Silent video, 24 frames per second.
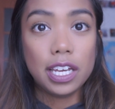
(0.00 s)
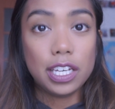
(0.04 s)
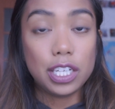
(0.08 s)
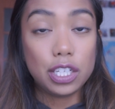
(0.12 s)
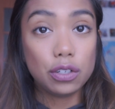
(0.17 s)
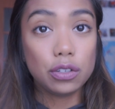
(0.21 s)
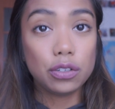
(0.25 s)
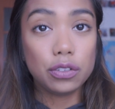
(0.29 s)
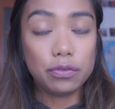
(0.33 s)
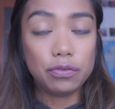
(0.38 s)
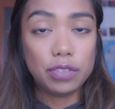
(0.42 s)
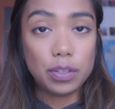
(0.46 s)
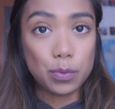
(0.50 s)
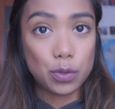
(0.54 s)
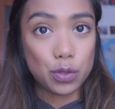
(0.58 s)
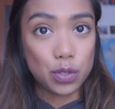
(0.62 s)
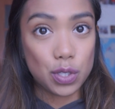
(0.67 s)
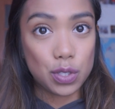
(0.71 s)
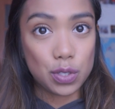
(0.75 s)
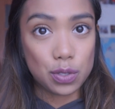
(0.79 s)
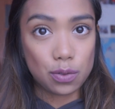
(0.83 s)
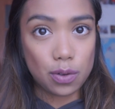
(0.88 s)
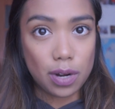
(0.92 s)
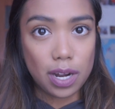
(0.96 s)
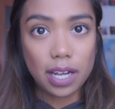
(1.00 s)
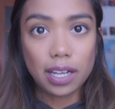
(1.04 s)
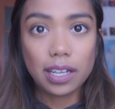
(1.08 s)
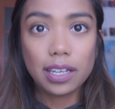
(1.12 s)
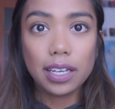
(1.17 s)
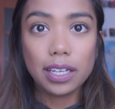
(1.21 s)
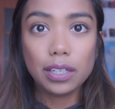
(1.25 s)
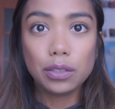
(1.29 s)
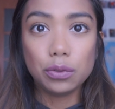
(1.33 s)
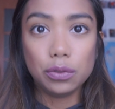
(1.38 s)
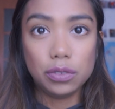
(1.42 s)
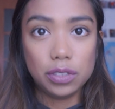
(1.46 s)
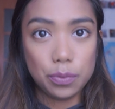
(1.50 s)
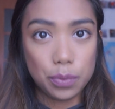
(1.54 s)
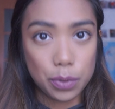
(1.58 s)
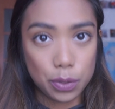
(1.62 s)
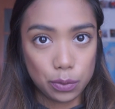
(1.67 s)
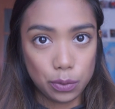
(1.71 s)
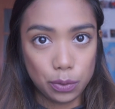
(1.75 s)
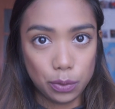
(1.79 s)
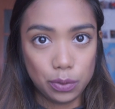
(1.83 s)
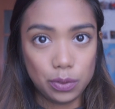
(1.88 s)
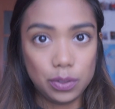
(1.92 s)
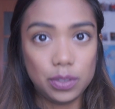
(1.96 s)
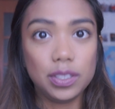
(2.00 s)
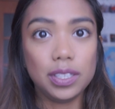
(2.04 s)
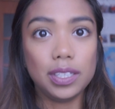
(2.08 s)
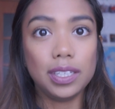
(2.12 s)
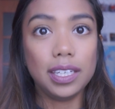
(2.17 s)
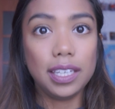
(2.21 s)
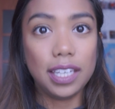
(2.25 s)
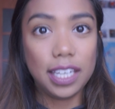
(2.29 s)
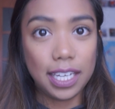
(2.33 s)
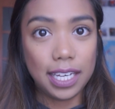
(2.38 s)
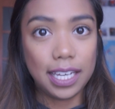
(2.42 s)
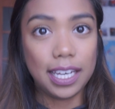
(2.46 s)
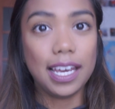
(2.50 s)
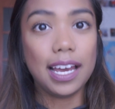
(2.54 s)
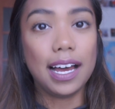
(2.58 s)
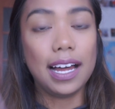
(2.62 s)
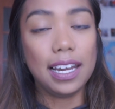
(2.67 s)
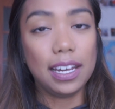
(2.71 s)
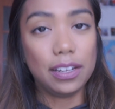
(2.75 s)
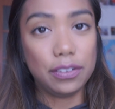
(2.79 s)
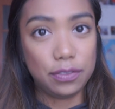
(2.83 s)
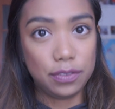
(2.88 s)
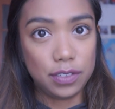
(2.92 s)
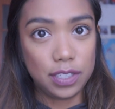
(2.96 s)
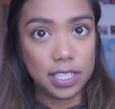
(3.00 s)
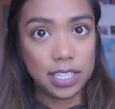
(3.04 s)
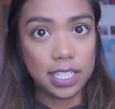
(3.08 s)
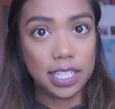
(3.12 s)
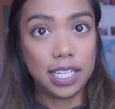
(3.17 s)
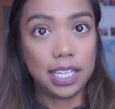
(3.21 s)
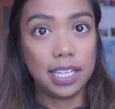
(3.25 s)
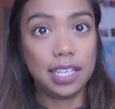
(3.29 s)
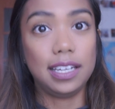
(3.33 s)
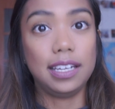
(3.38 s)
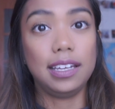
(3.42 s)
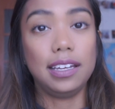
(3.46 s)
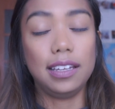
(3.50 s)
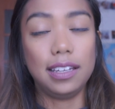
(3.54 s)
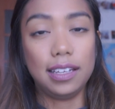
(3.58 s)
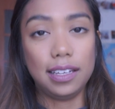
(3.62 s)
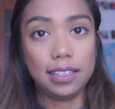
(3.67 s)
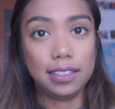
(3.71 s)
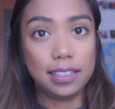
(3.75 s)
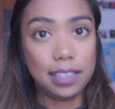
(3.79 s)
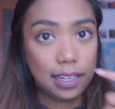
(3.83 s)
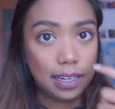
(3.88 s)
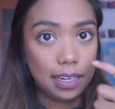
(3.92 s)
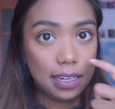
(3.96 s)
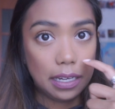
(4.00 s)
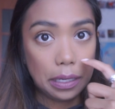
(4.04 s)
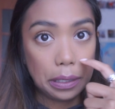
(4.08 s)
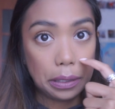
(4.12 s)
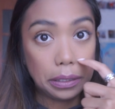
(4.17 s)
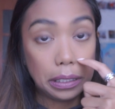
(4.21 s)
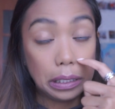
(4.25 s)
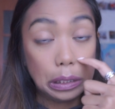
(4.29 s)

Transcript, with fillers: io vi mostro anche tutti i prodotti e alla fine eh, del,